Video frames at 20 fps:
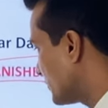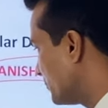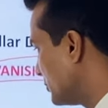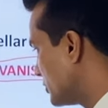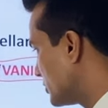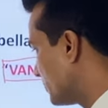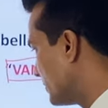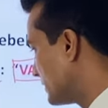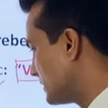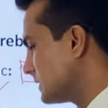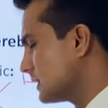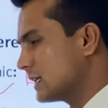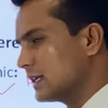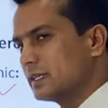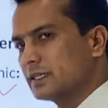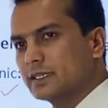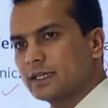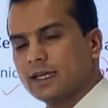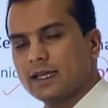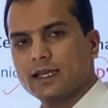स्पीच
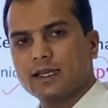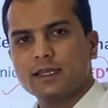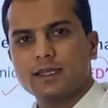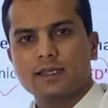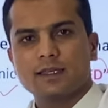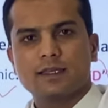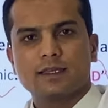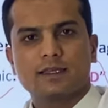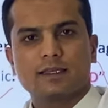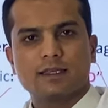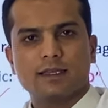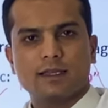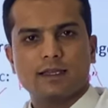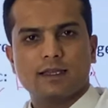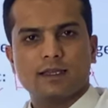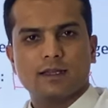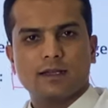बेसिकली क्या है कि